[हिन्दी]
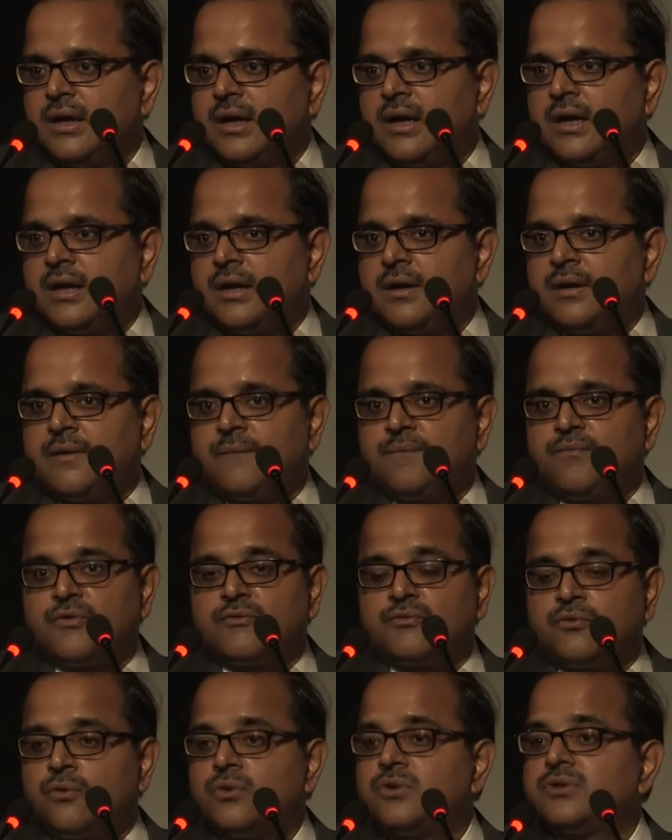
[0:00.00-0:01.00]

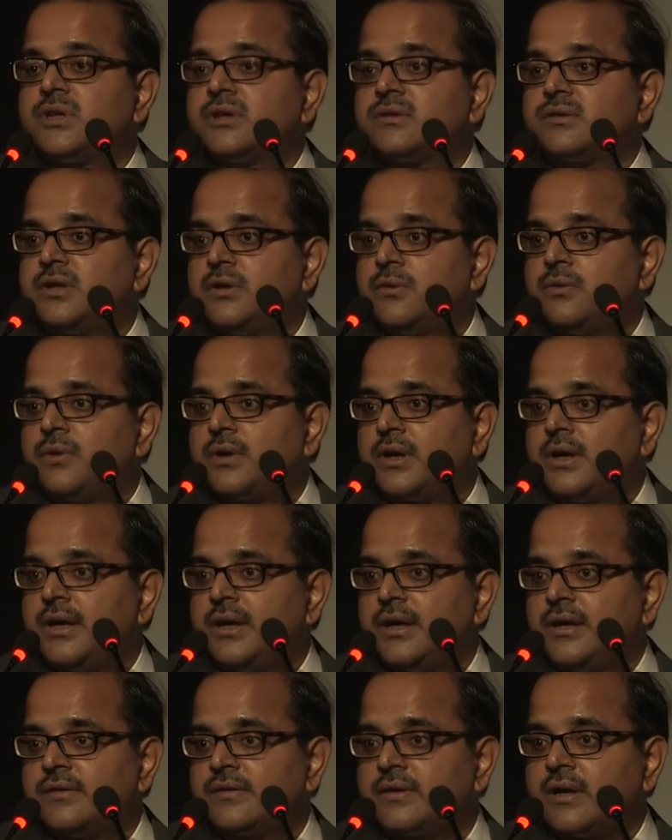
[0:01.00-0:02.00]
फ़ोन सस्ते हो गए
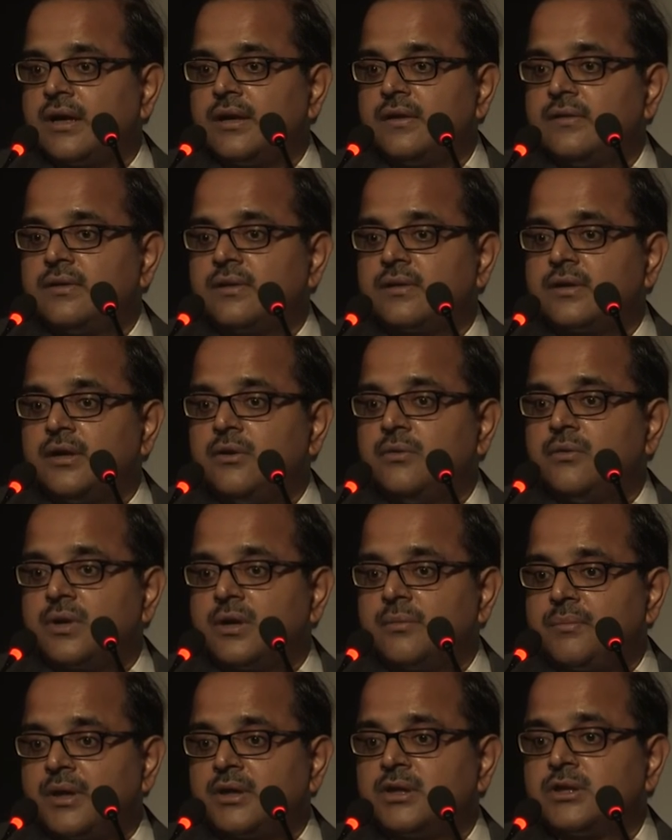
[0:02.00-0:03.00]
हैं इस कारण से कईयों
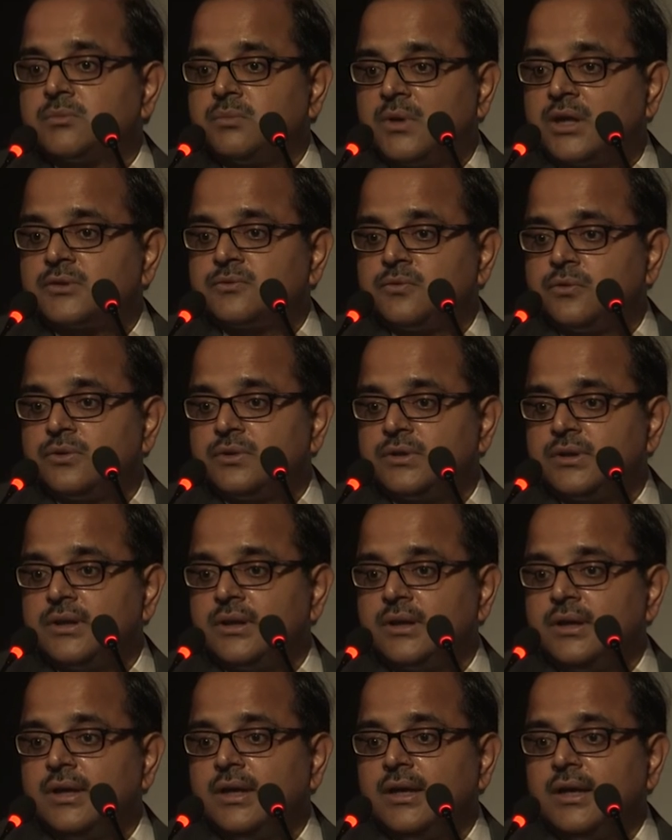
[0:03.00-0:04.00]
के पास स्मार्टफोन्स हैं